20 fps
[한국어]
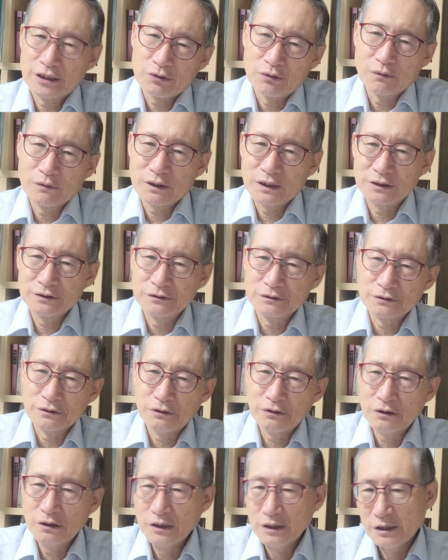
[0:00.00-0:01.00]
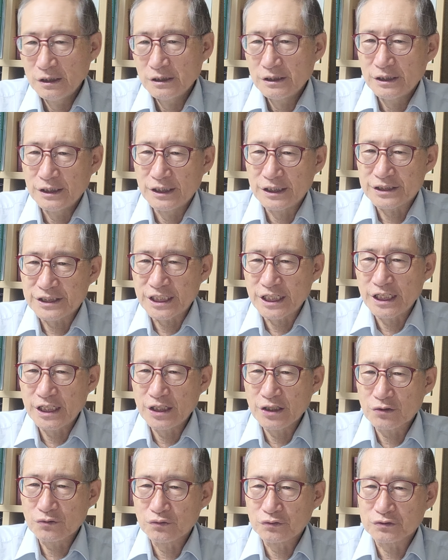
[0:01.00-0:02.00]
공간으로 예,
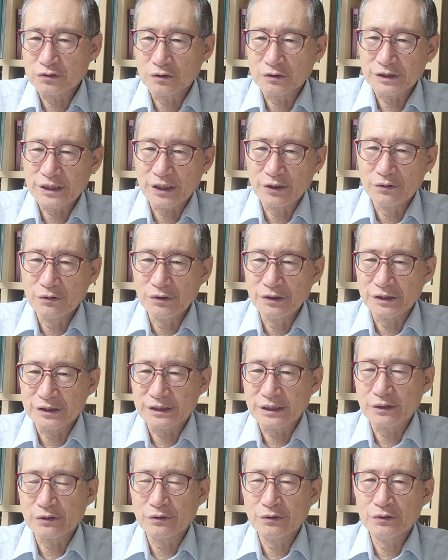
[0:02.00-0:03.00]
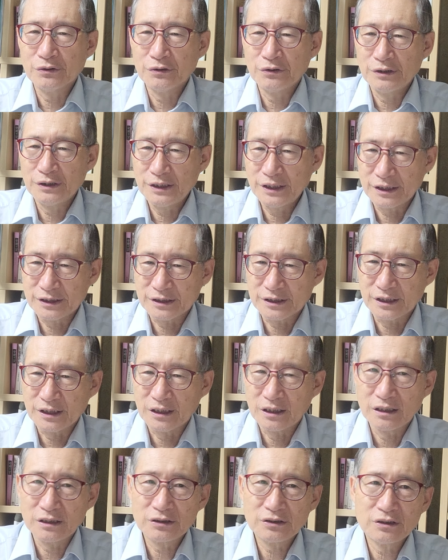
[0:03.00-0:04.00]
재구성되고 있다고
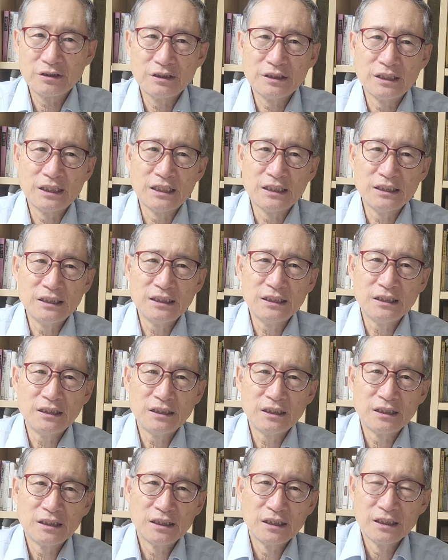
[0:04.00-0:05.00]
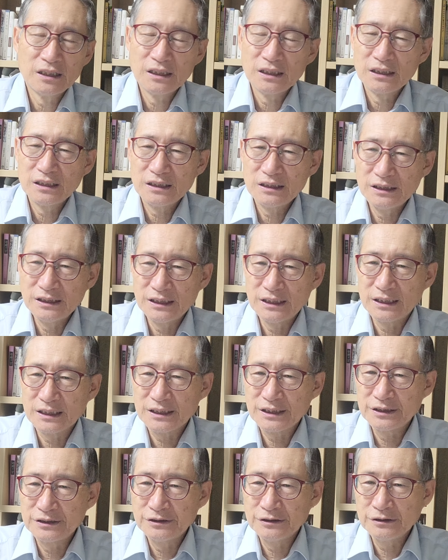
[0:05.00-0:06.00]
했다. 예, 이
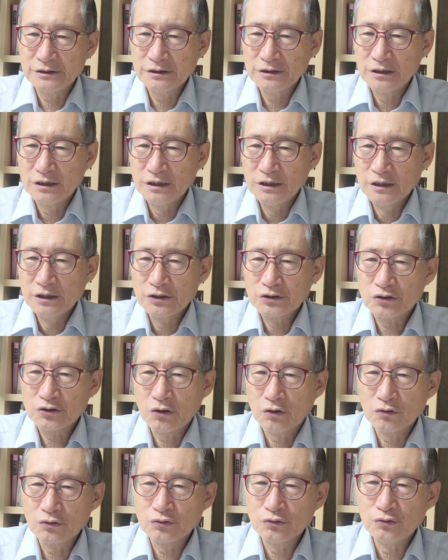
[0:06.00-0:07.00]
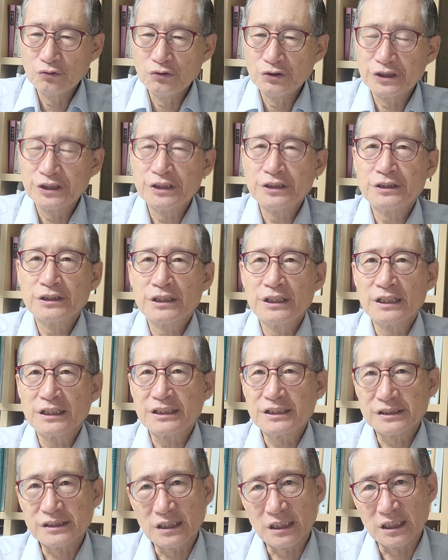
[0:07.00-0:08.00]
이야기는 송유진 예,
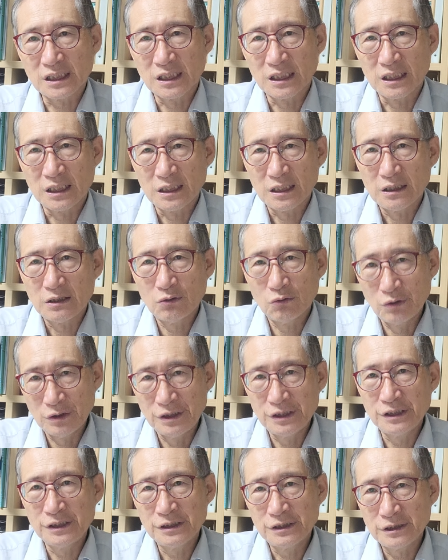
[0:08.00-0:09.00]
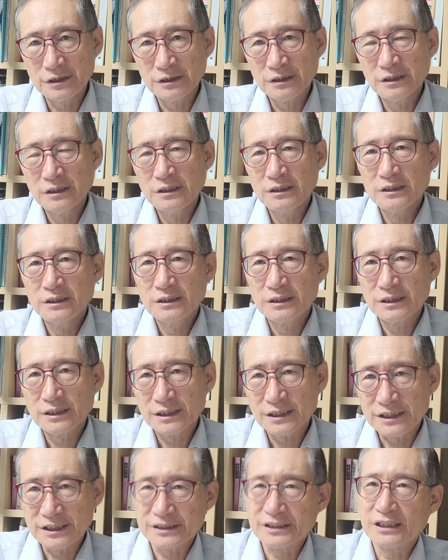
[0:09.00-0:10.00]
기자가 올린
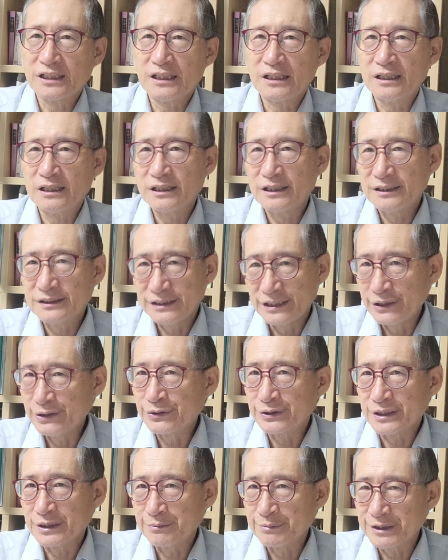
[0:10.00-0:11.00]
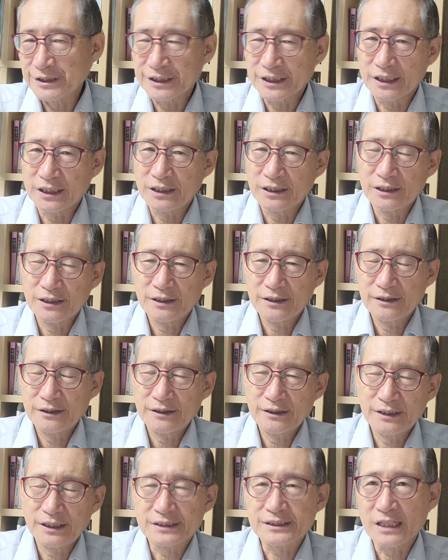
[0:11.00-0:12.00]
기사 내용입니다.
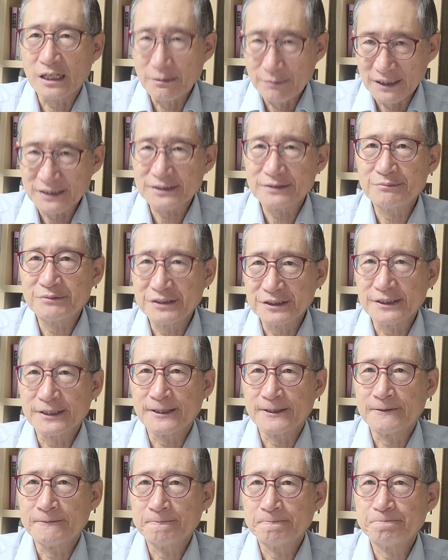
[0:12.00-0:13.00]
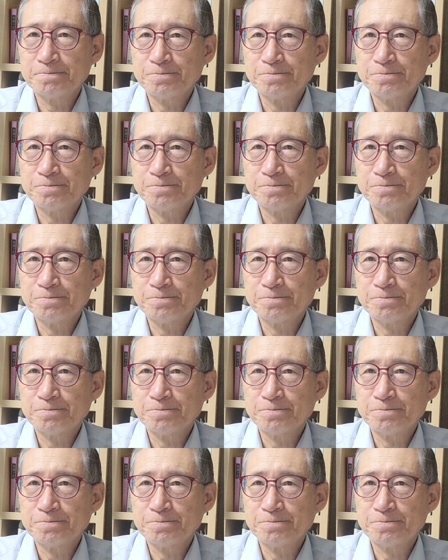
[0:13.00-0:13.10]
잘 봤습니다.